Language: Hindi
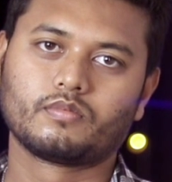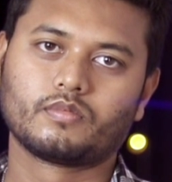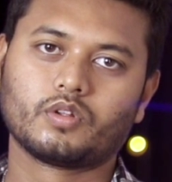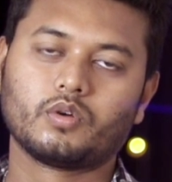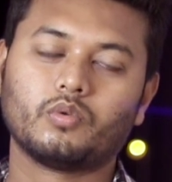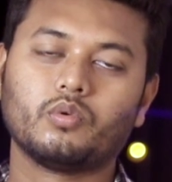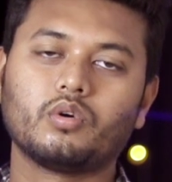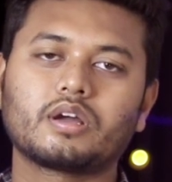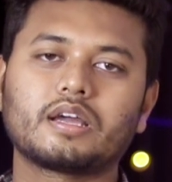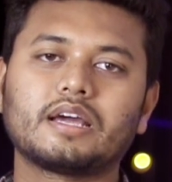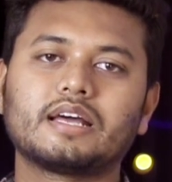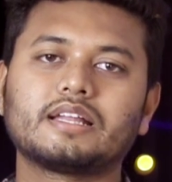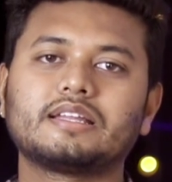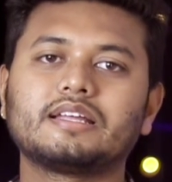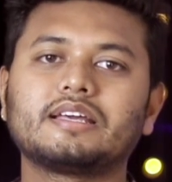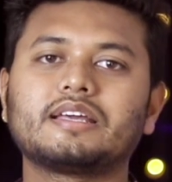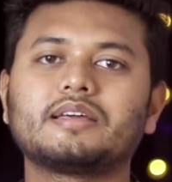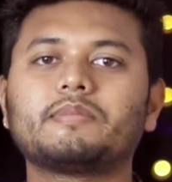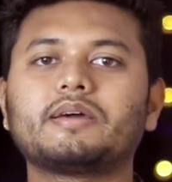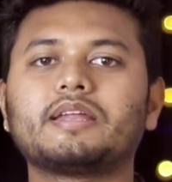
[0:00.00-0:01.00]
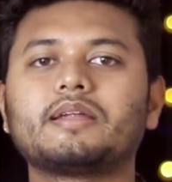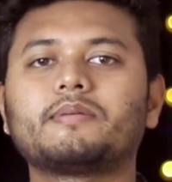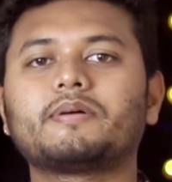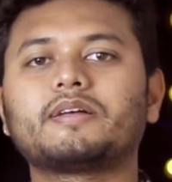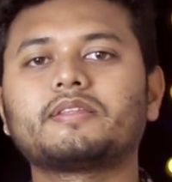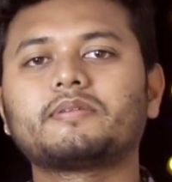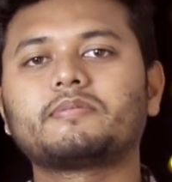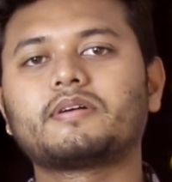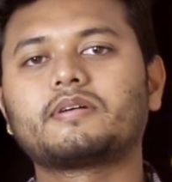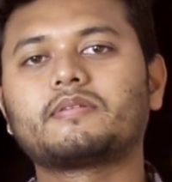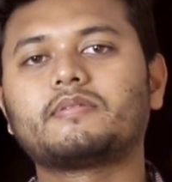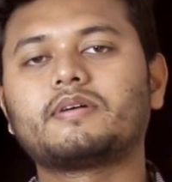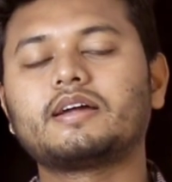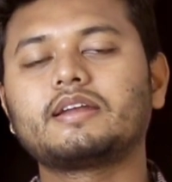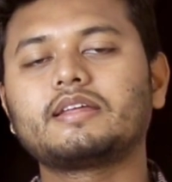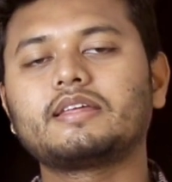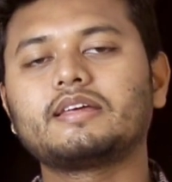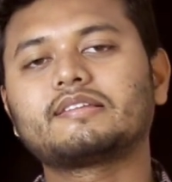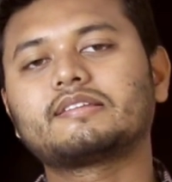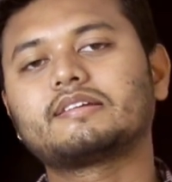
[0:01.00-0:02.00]
वो कहते कि मेरे पास
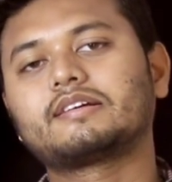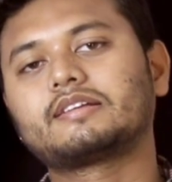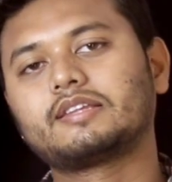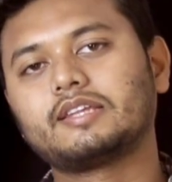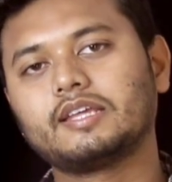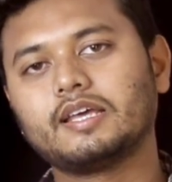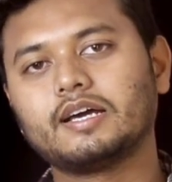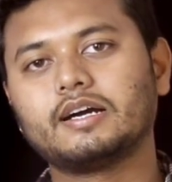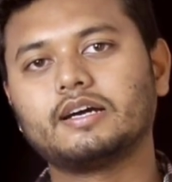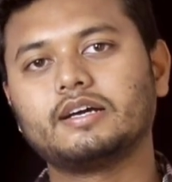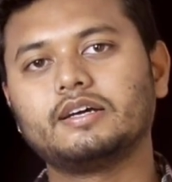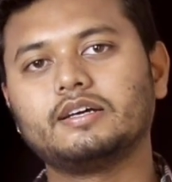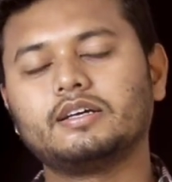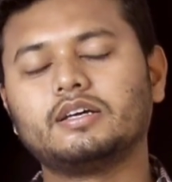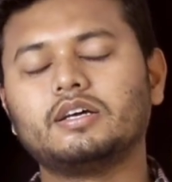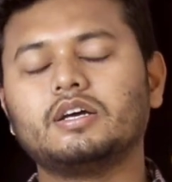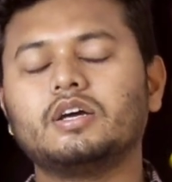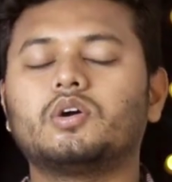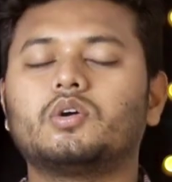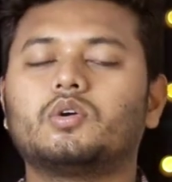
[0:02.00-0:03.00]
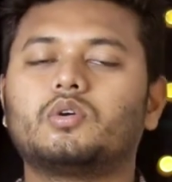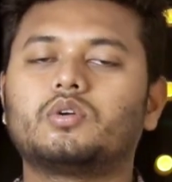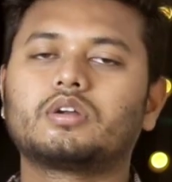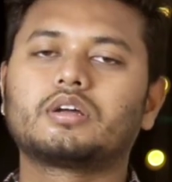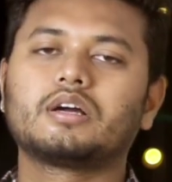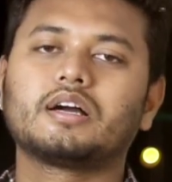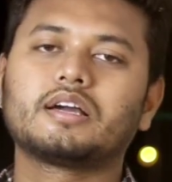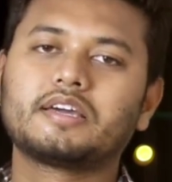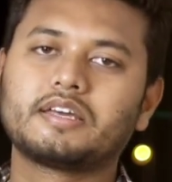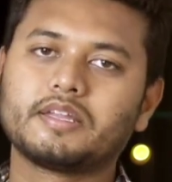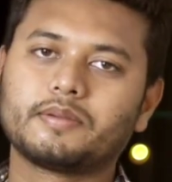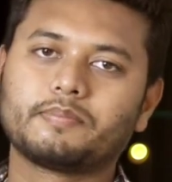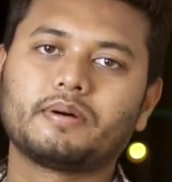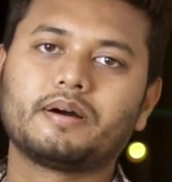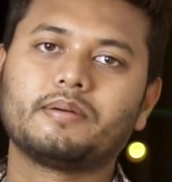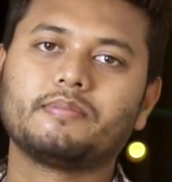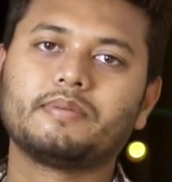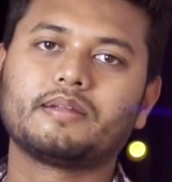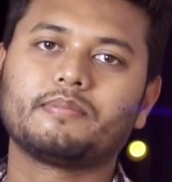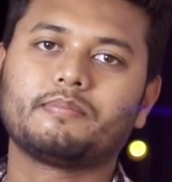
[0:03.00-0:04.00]
भगवान की एक शक्तियाँ हैं उनका
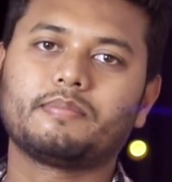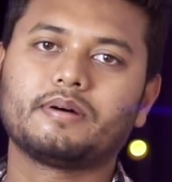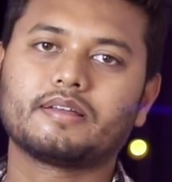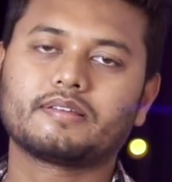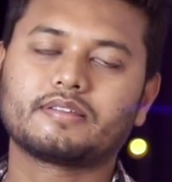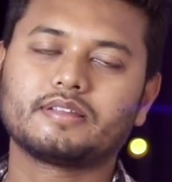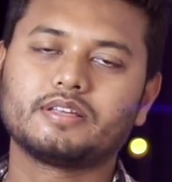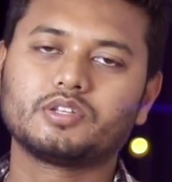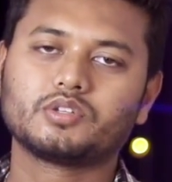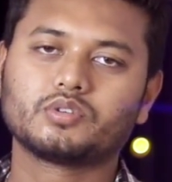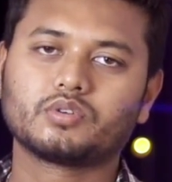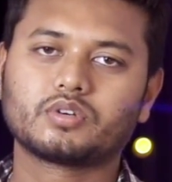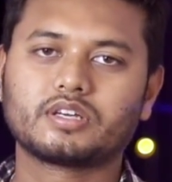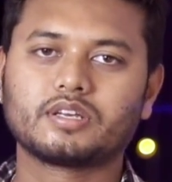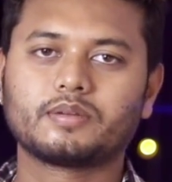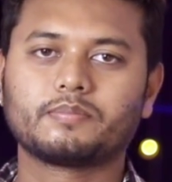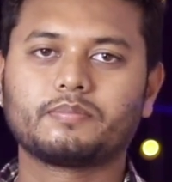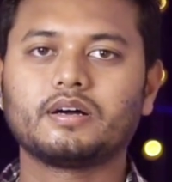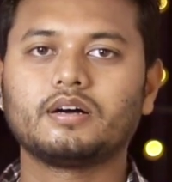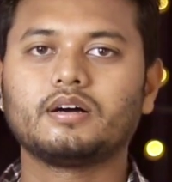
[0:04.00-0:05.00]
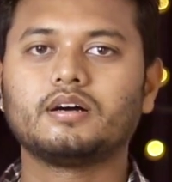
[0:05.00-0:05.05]
कृपा मेरे पास है जो कृपा